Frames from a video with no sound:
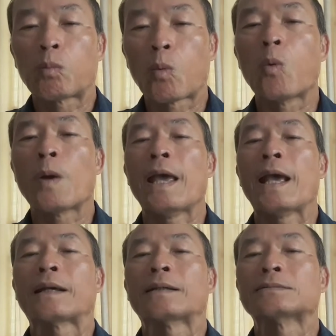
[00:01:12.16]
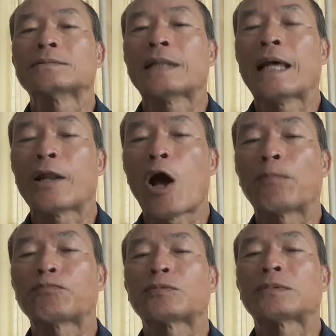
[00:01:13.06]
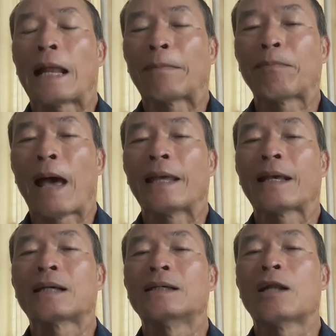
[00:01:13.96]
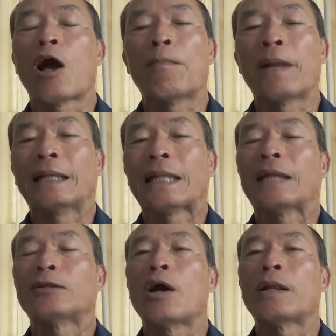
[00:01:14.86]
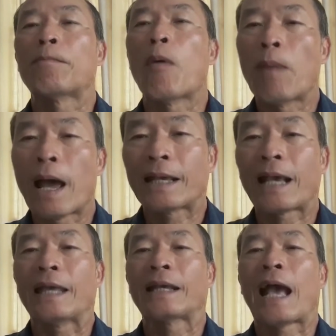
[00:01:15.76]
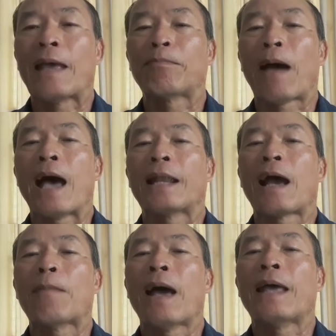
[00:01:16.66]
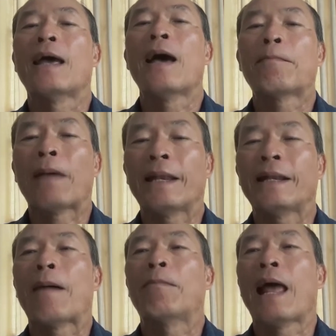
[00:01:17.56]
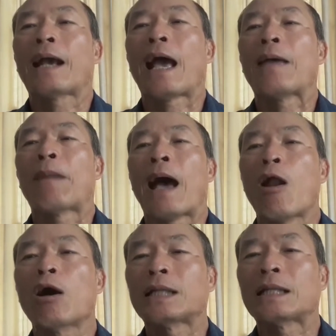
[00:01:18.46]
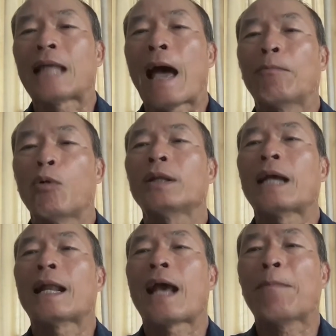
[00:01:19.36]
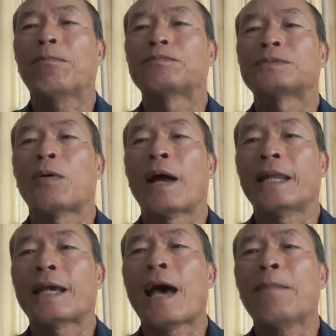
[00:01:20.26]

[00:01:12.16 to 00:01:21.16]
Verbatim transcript: คู่เอกในรอบถัดไปก็คือรอบไม่ได้ถ่ายทอดเนี่ยผมให้ไก่ไก่ป่านะครับ ให้เพชรดำและไก่ป่าลองติดตามลุ้นกันนะครับ สวัสดีครั